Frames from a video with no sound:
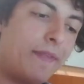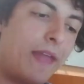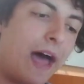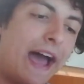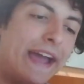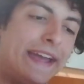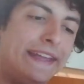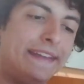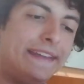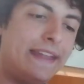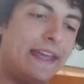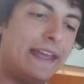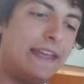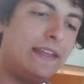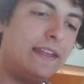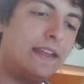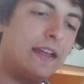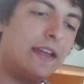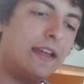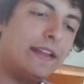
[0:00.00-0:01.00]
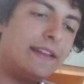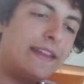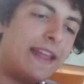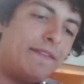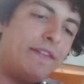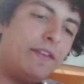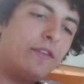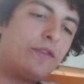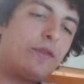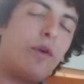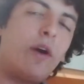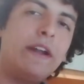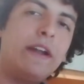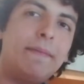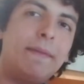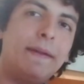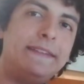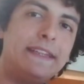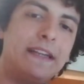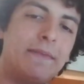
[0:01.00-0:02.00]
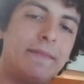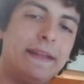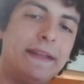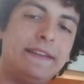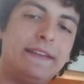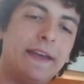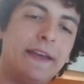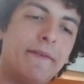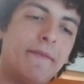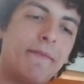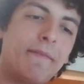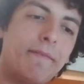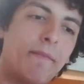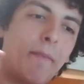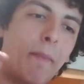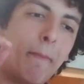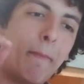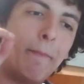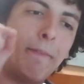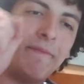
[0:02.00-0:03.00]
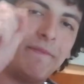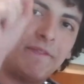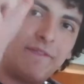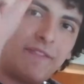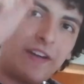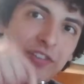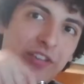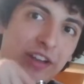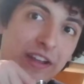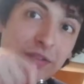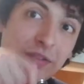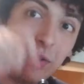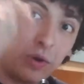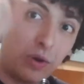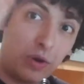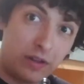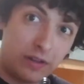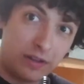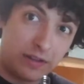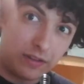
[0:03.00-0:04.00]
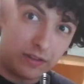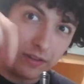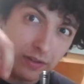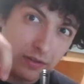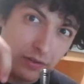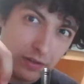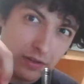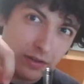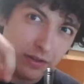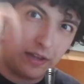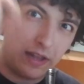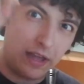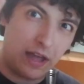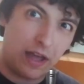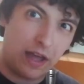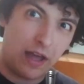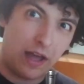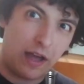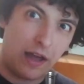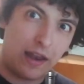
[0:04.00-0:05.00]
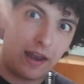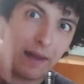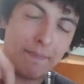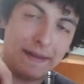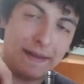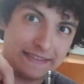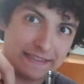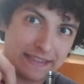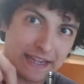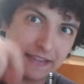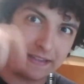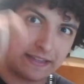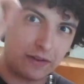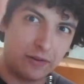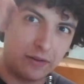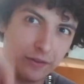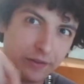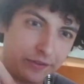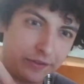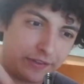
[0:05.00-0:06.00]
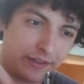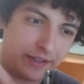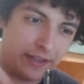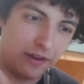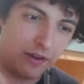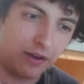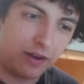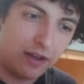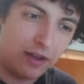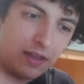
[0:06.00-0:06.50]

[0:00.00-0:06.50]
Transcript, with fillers: hai dei, eh, dei suoni praticamente mh, mm, facendo la, la plettrata con lo stilo